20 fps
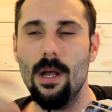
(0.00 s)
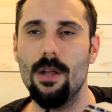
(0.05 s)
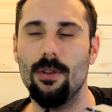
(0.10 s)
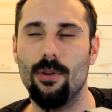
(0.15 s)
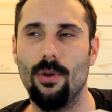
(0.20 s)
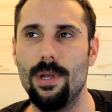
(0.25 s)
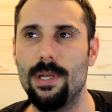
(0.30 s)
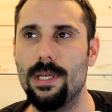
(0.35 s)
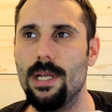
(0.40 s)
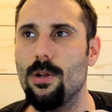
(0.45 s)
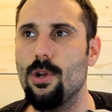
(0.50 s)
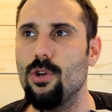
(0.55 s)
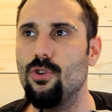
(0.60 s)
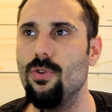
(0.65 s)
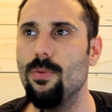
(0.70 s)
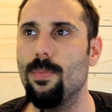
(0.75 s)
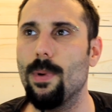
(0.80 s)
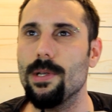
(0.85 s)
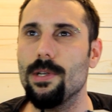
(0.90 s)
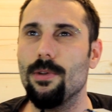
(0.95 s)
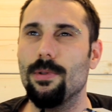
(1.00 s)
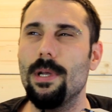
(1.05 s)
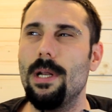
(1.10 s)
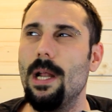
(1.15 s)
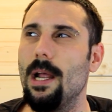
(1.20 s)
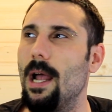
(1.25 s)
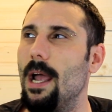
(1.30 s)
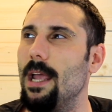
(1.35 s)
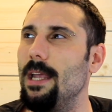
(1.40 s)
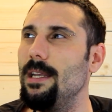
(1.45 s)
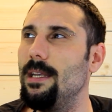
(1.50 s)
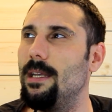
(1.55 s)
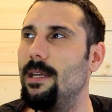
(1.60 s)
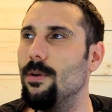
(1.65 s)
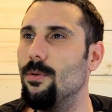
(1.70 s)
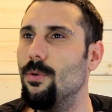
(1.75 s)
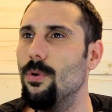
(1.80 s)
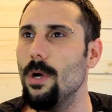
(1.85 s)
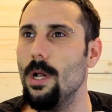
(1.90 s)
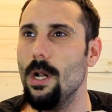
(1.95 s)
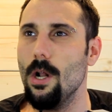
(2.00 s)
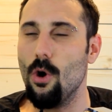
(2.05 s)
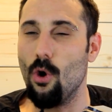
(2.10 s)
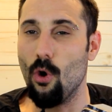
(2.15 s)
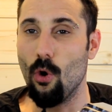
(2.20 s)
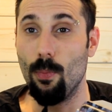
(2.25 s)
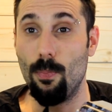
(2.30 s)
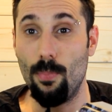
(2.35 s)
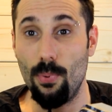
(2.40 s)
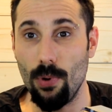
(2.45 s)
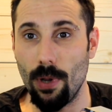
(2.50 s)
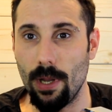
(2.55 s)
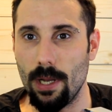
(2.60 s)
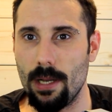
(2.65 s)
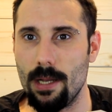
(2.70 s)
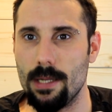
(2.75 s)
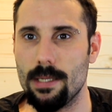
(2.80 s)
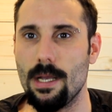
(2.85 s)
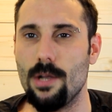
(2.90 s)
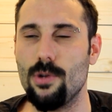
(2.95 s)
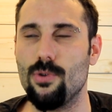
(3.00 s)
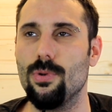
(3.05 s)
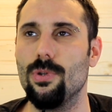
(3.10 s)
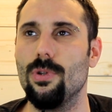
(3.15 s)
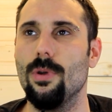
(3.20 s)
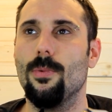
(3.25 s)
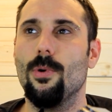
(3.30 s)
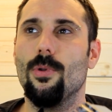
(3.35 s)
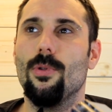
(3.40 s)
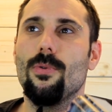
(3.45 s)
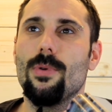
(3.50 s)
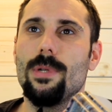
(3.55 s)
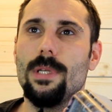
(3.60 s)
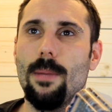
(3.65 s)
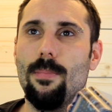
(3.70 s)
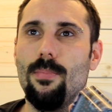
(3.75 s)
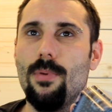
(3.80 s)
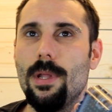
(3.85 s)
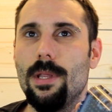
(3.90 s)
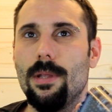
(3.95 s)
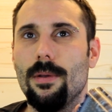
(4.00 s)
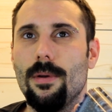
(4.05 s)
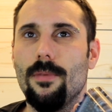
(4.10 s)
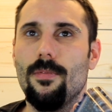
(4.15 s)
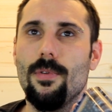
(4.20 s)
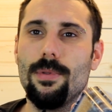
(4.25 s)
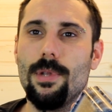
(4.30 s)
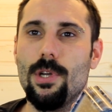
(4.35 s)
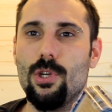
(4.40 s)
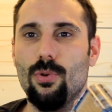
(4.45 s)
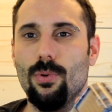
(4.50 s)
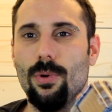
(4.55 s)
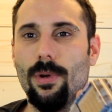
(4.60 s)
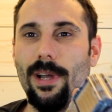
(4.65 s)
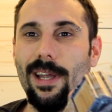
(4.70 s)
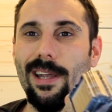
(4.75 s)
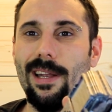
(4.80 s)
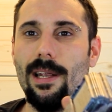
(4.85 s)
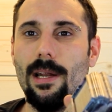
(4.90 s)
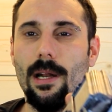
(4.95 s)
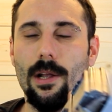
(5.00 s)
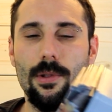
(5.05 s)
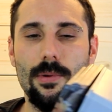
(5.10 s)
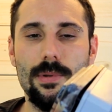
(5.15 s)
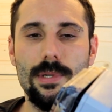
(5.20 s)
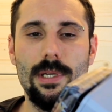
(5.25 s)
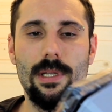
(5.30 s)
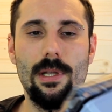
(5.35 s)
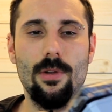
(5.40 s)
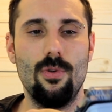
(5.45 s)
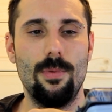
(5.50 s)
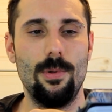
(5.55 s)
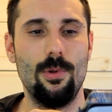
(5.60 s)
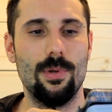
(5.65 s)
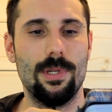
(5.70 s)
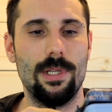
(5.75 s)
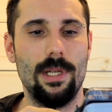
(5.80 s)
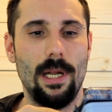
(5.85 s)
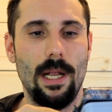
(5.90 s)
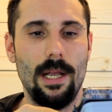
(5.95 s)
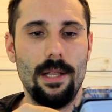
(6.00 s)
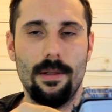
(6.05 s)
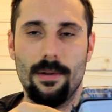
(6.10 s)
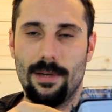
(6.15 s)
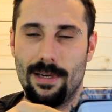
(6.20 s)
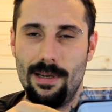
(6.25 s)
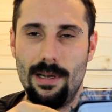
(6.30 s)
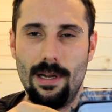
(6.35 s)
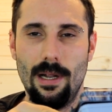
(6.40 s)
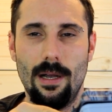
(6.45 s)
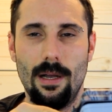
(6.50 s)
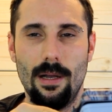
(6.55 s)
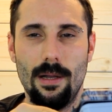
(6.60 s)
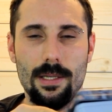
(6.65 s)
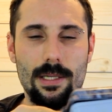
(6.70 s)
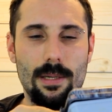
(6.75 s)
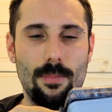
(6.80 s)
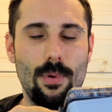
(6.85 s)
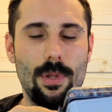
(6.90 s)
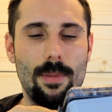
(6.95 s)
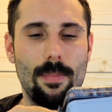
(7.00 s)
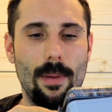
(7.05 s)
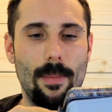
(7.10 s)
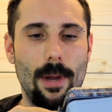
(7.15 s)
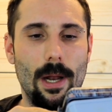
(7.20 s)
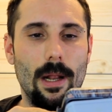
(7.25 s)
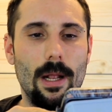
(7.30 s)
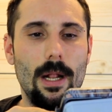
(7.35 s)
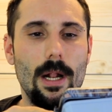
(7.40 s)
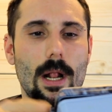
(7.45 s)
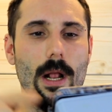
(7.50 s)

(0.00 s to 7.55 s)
Dans que celle que je vais vous présenter, la NKO, on peut régler ça, justement. Donc ça peut être euh, avantageux. Régler l'intensité lumineuse des LED, ça peut être pas mal.